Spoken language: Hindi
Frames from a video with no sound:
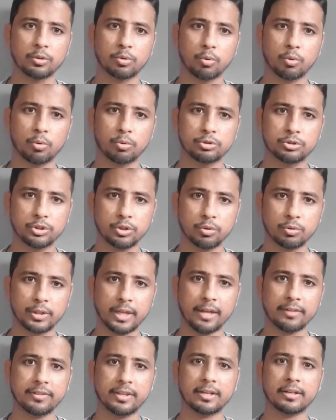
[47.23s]
तो जियो
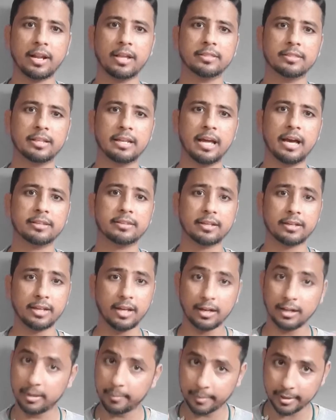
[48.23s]
ने ऐसी क्रांति लाया था
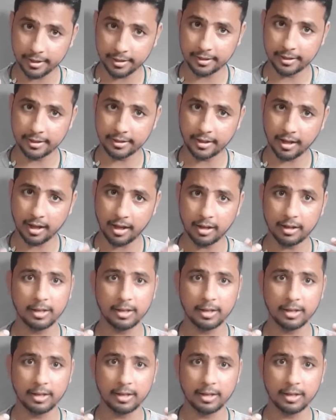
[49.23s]
कि अनलिमिटेड डेटा